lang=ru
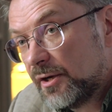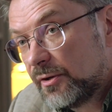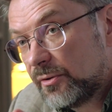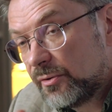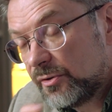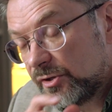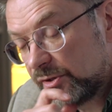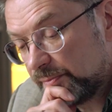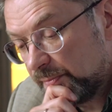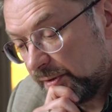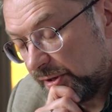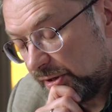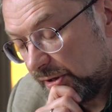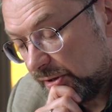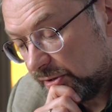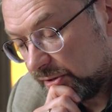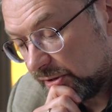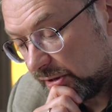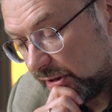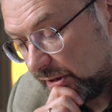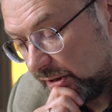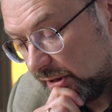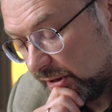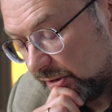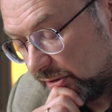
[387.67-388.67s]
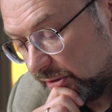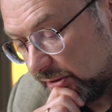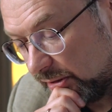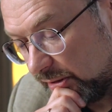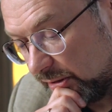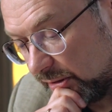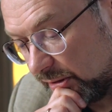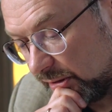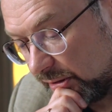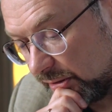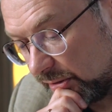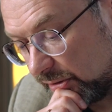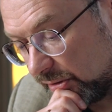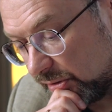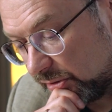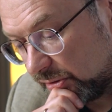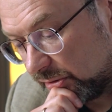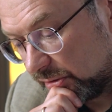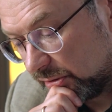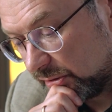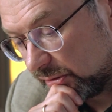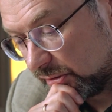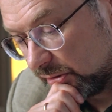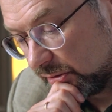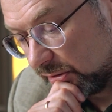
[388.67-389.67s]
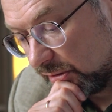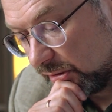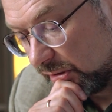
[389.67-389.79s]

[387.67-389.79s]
То есть смотрите, какая деликатность.